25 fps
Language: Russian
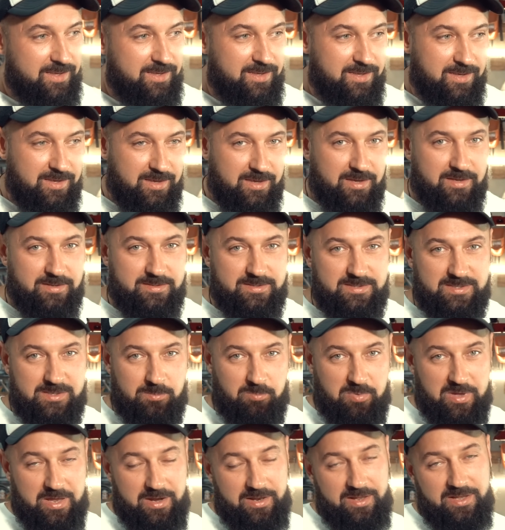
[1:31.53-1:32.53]
И
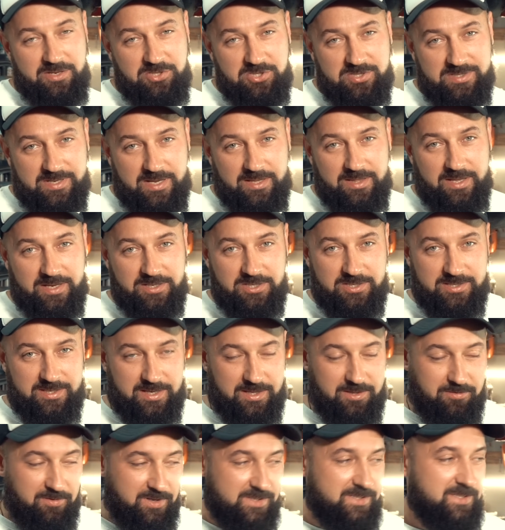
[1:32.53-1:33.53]
теперь наша задача,
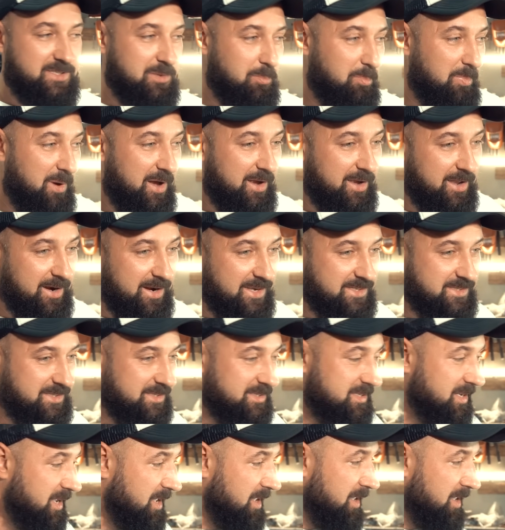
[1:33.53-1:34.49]
соответственно, покрасить.